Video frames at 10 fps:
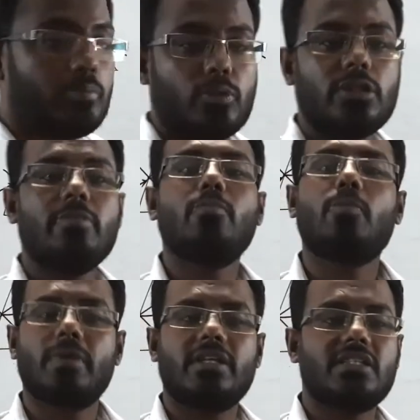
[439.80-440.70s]
প্রতিবিম্ব
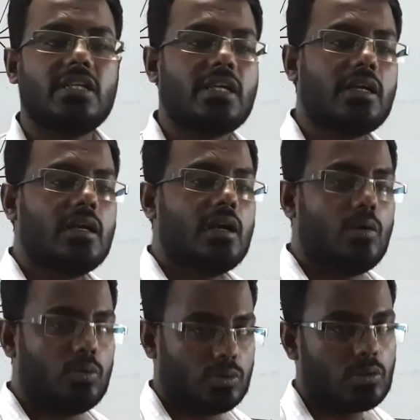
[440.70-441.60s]
পেয়েছি
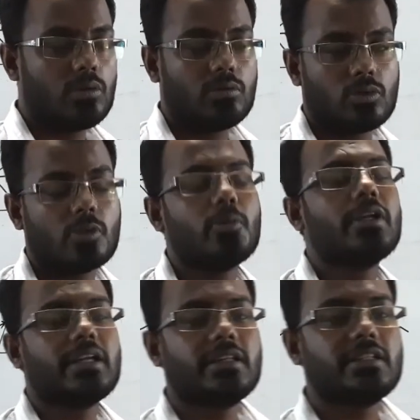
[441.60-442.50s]
উত্তল
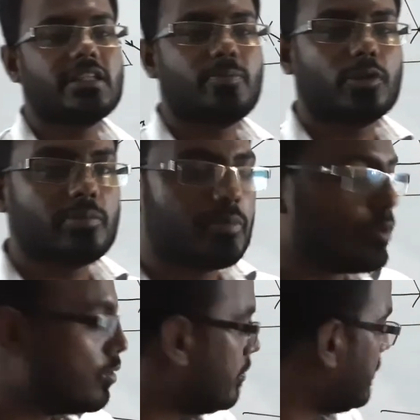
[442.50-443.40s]
দর্পণের ক্ষেত্রে যে প্রতিবিম্বগুলো